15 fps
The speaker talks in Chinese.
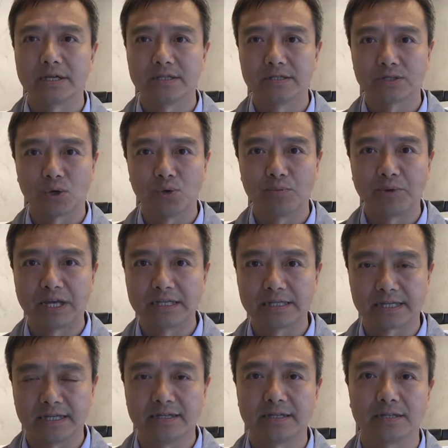跟周边
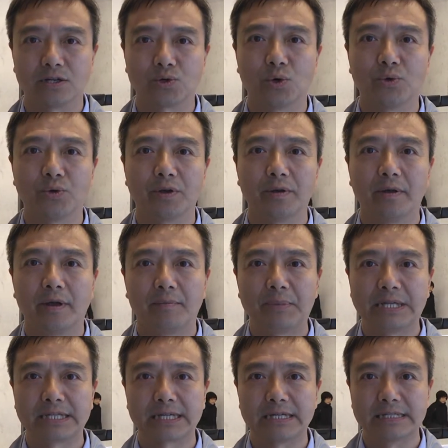整体的公园
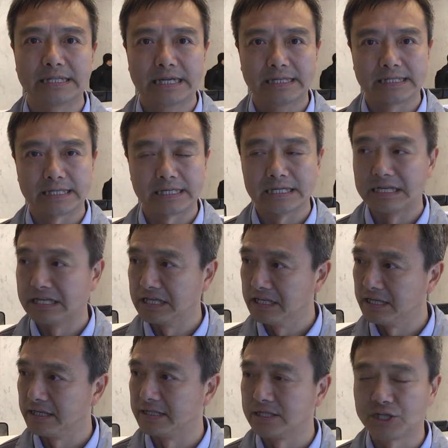变成这个邻
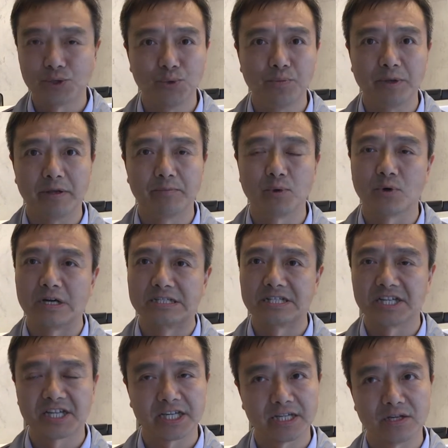里的居民，不管是
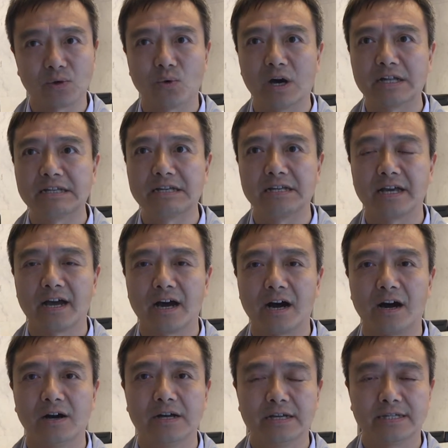信观里也
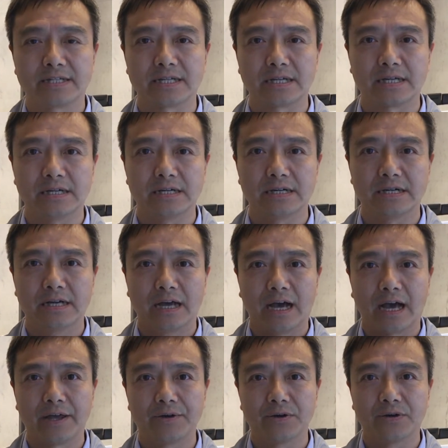好，这个
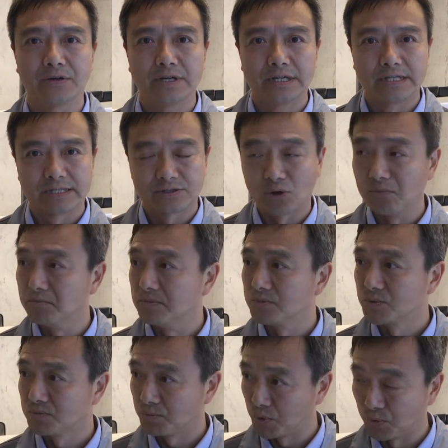还有东
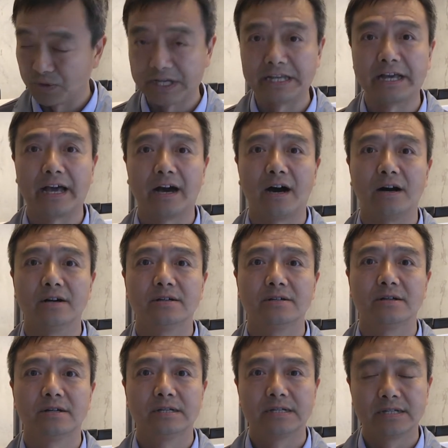普里也好，
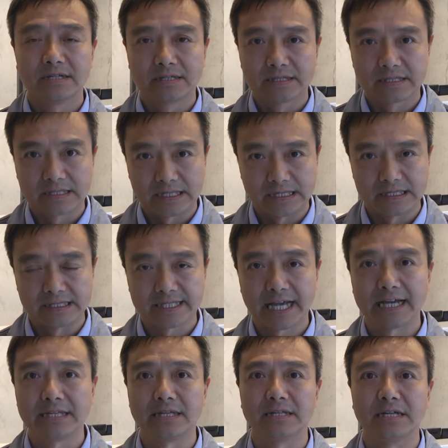这个在
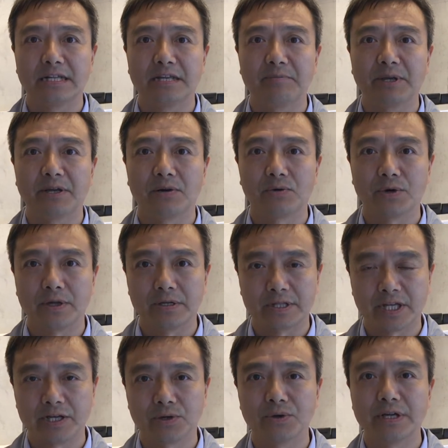地的里面会有
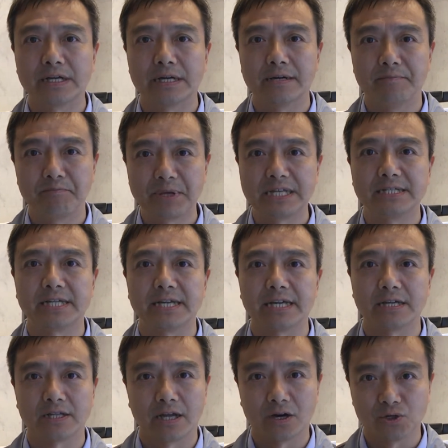提供一个很便捷、
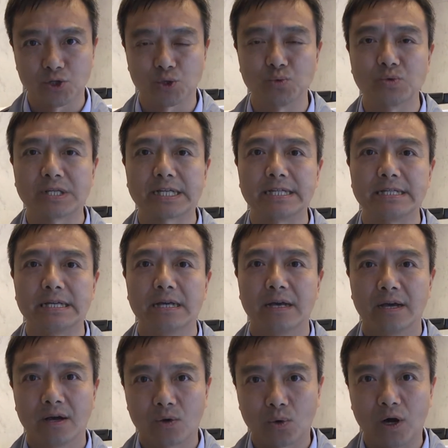然后舒适、
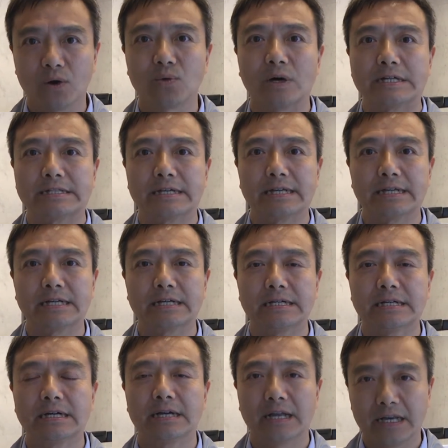宽广的一个
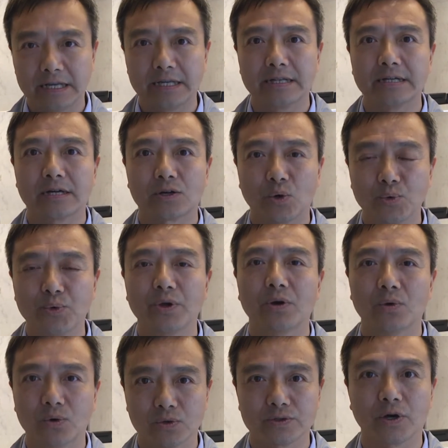里的公园
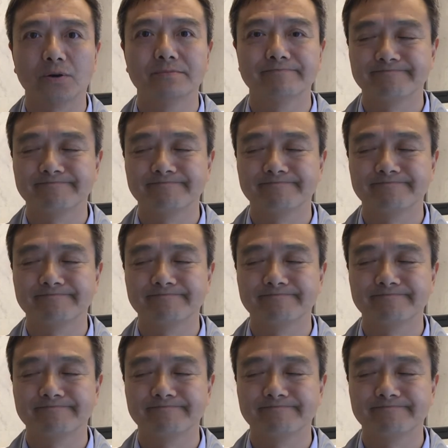活动。